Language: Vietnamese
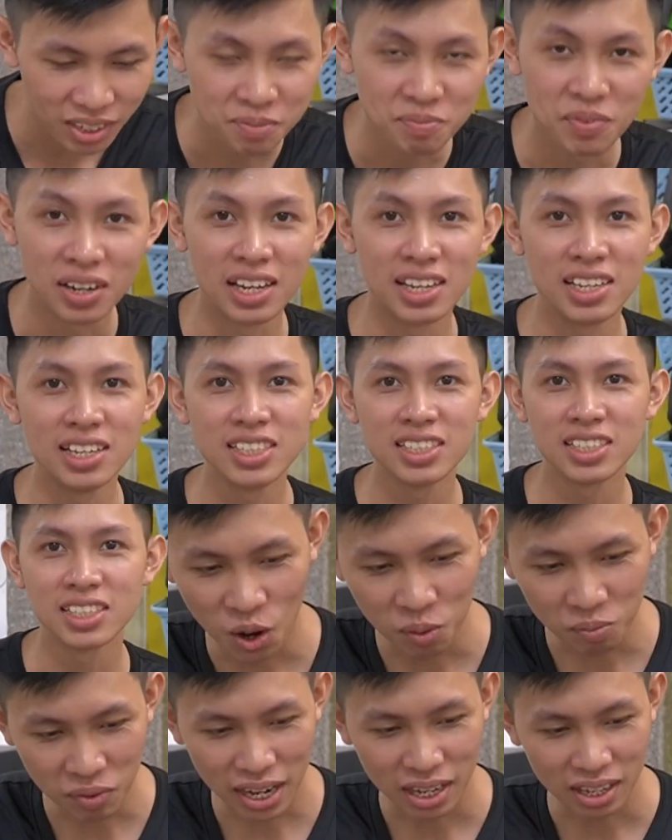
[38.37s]
Mình là Dương.
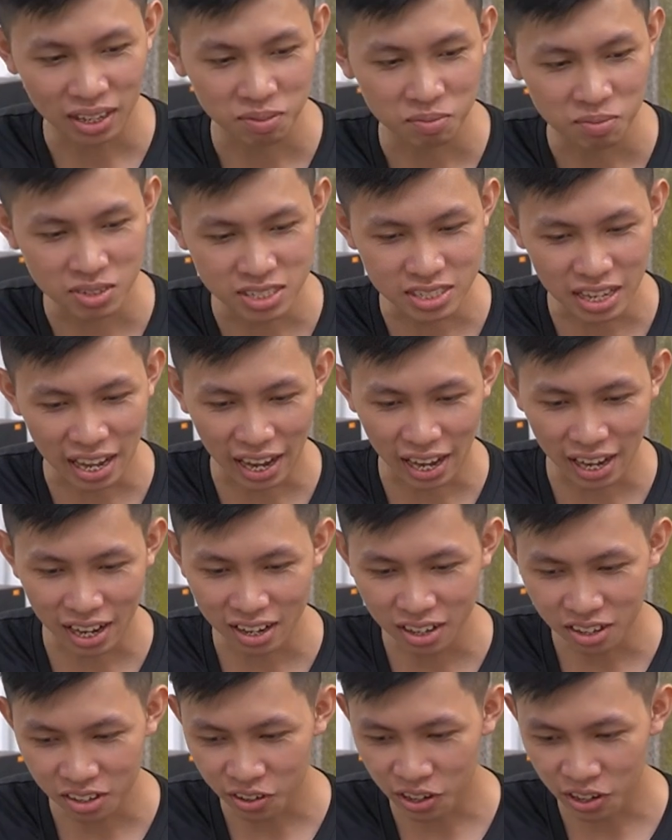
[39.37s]
Hôm nay mình sẽ